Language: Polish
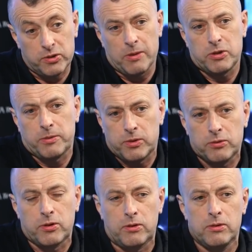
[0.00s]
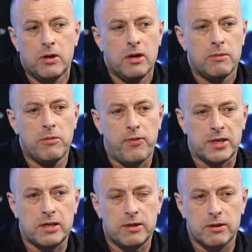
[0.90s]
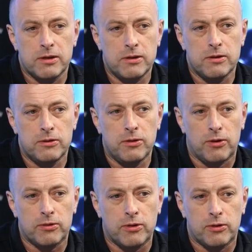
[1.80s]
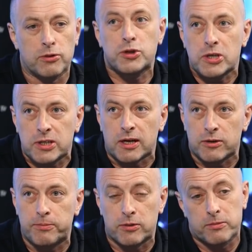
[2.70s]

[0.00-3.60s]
Słyszałem, że to po prostu to był facet do, do do, do życia.